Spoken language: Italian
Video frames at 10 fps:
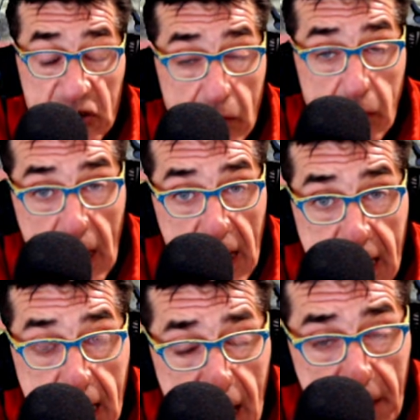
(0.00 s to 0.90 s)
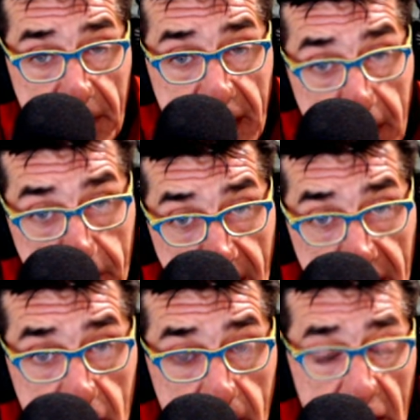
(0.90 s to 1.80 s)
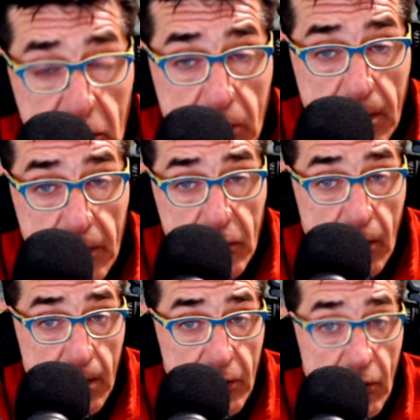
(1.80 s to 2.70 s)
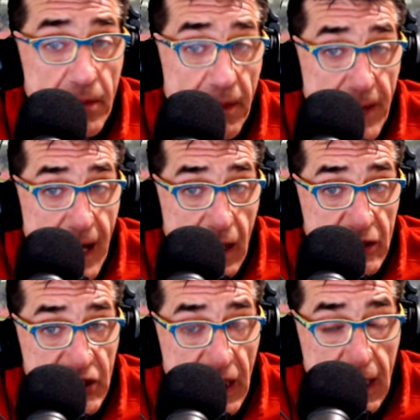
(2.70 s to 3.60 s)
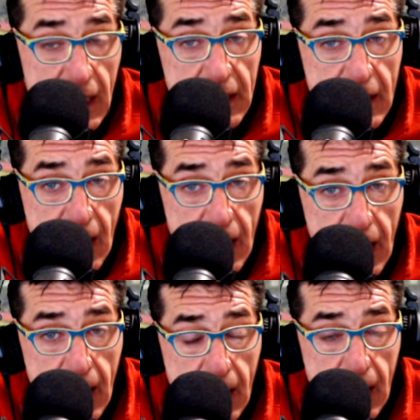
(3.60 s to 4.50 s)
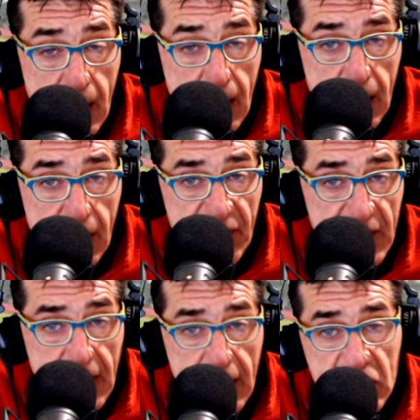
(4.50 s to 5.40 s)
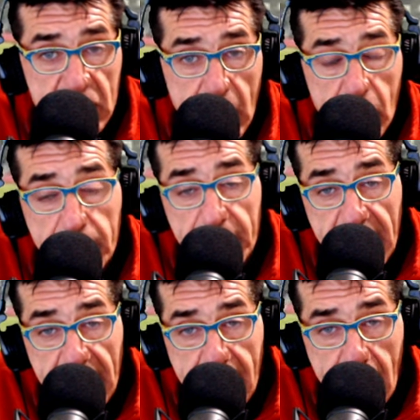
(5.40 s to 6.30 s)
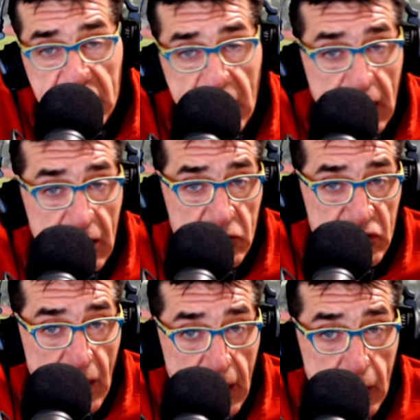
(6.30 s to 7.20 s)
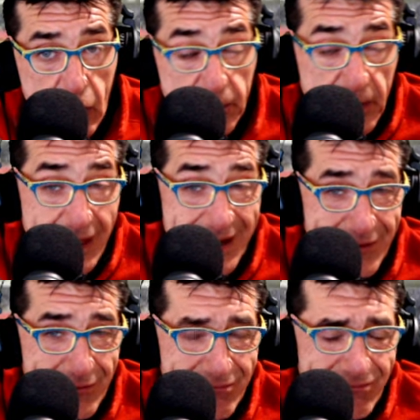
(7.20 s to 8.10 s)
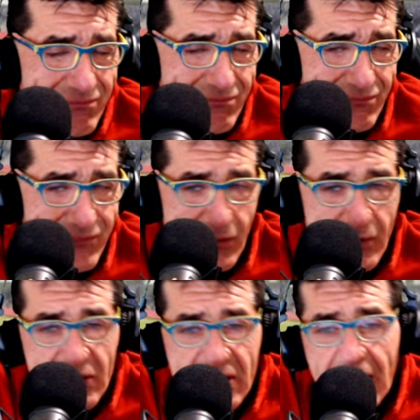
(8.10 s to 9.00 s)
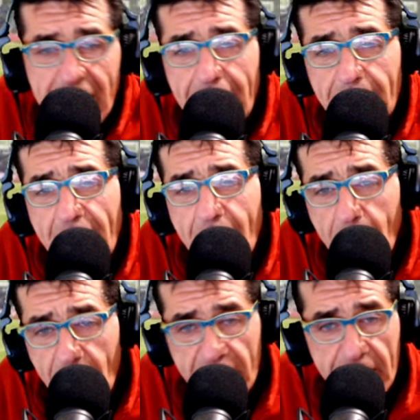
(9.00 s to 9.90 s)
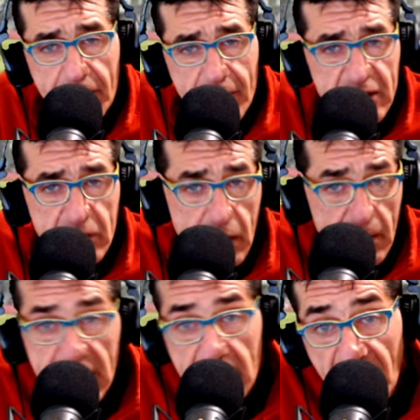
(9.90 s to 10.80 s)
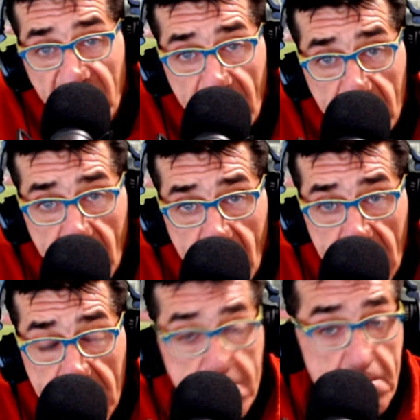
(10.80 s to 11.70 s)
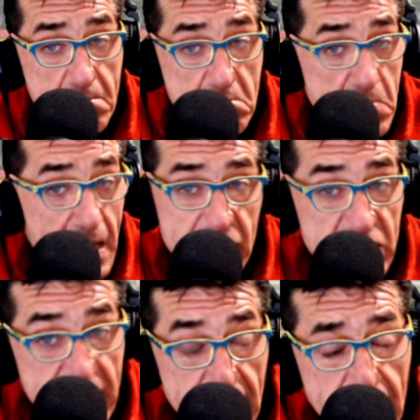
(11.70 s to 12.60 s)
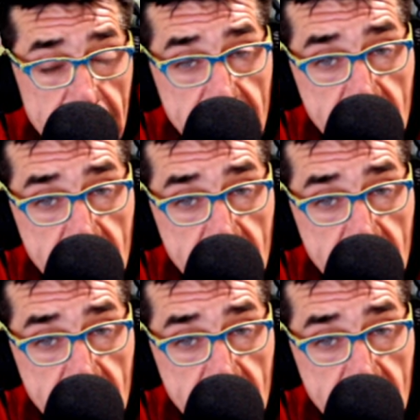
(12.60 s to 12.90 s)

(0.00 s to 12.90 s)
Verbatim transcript: sto qua a elencare perché, ripeto, a me non, non, non mi piace andare a, a, vedere insomma, i colpi degli A, cioè elogiare i colpi degli altri insomma, non sta nelle mie corde. Sicuramente mi fa male, ma non sta nelle mie